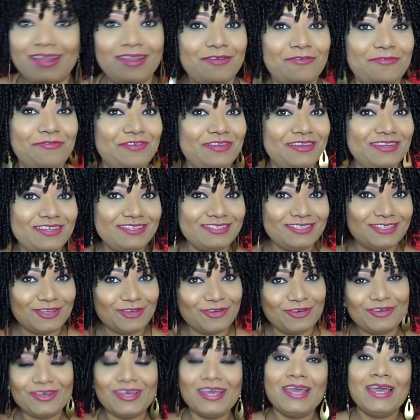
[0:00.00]

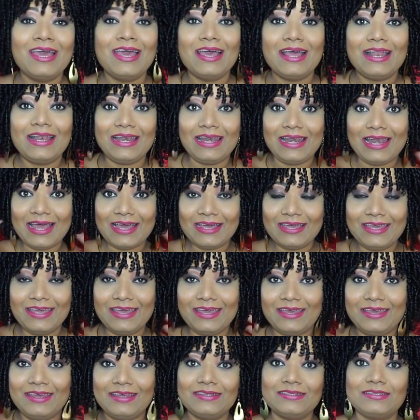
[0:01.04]
definición, la
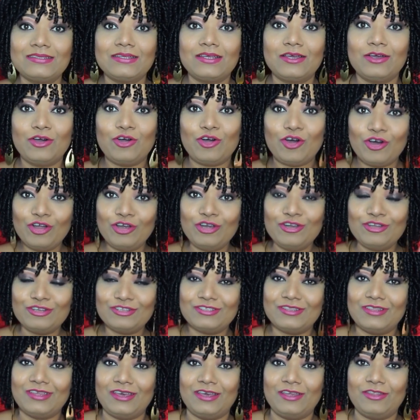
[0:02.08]
que es con
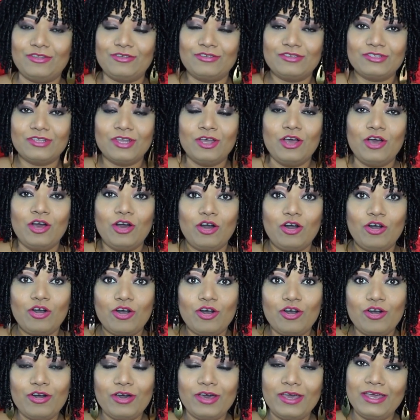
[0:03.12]
los dedos
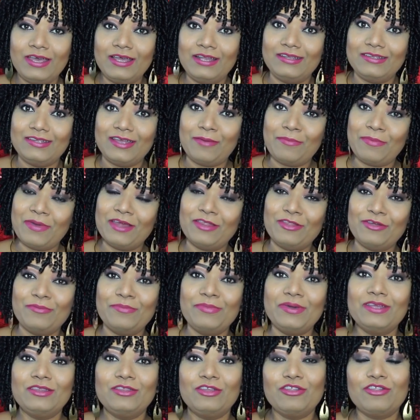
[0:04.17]
o el llamado
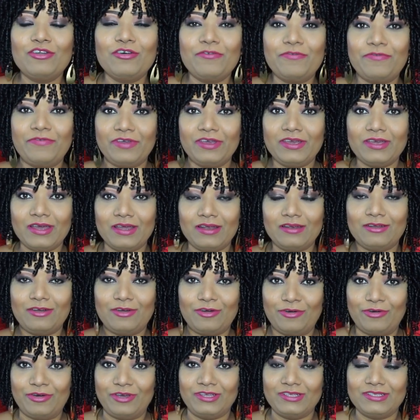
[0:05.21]
método finger
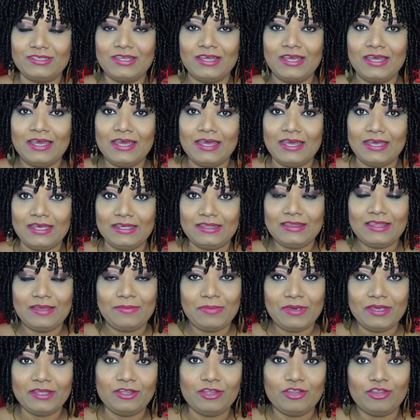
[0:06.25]
coils. Este
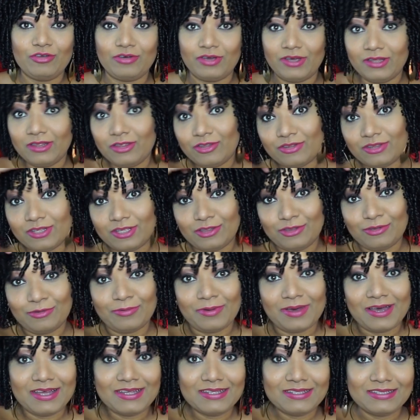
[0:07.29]
método es donde tú
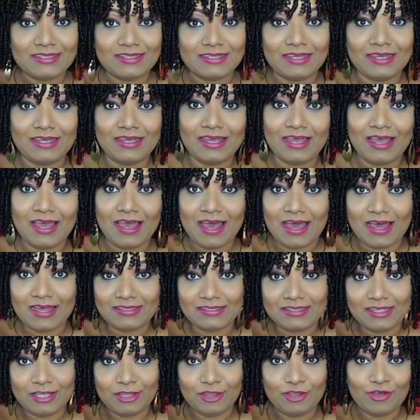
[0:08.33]
vas
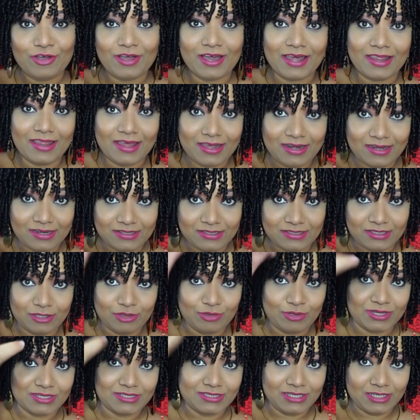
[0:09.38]
haciendo cada
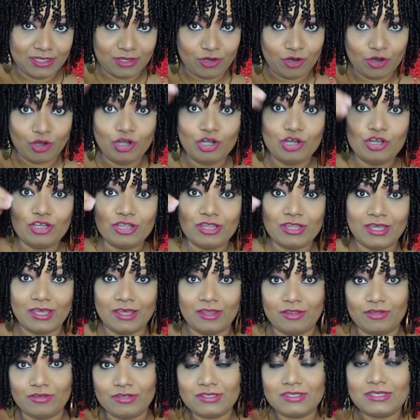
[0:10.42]
risito así con los
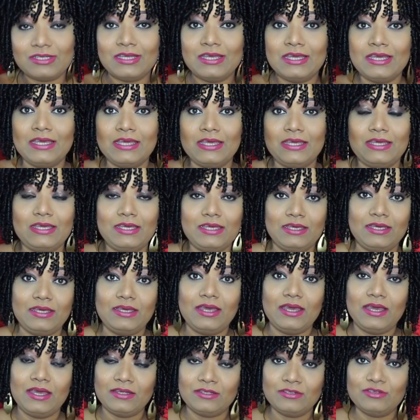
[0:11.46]
dedos
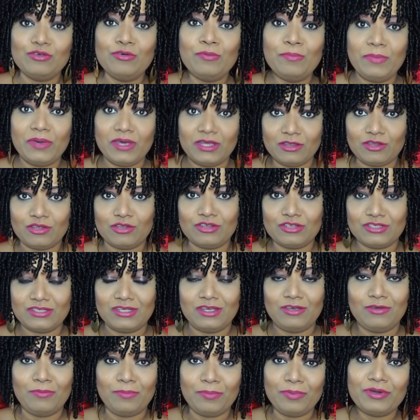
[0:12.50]
y es un método
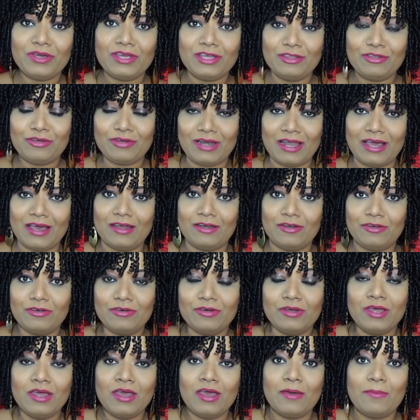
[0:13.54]
sí un poquito
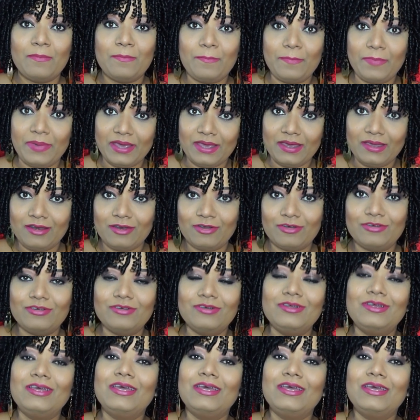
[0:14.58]
largo, pero